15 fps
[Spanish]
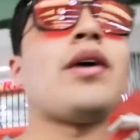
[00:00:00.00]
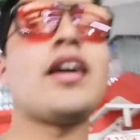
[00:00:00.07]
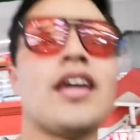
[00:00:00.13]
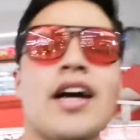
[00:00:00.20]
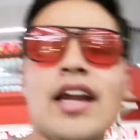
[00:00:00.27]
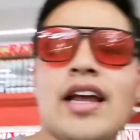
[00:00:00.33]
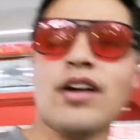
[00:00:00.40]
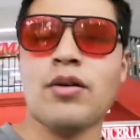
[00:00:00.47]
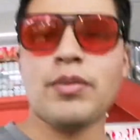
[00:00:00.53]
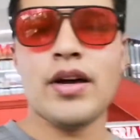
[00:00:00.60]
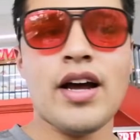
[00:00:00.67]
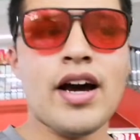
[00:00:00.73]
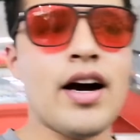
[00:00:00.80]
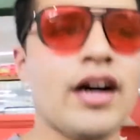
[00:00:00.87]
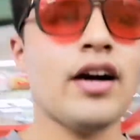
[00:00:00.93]
a llegar a comer
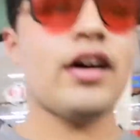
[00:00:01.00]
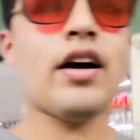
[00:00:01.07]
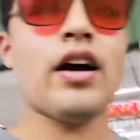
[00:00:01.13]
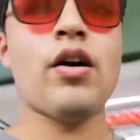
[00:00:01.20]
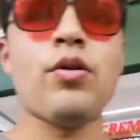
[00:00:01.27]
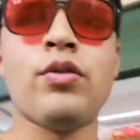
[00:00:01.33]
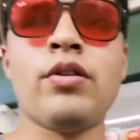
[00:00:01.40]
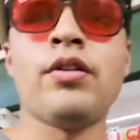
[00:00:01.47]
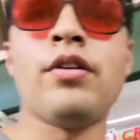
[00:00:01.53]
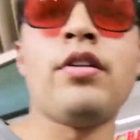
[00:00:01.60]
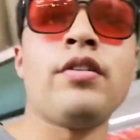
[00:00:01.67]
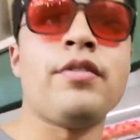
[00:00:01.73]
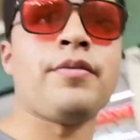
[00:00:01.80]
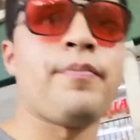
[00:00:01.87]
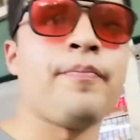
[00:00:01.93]
a,
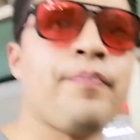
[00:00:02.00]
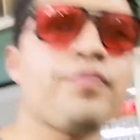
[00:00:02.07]
un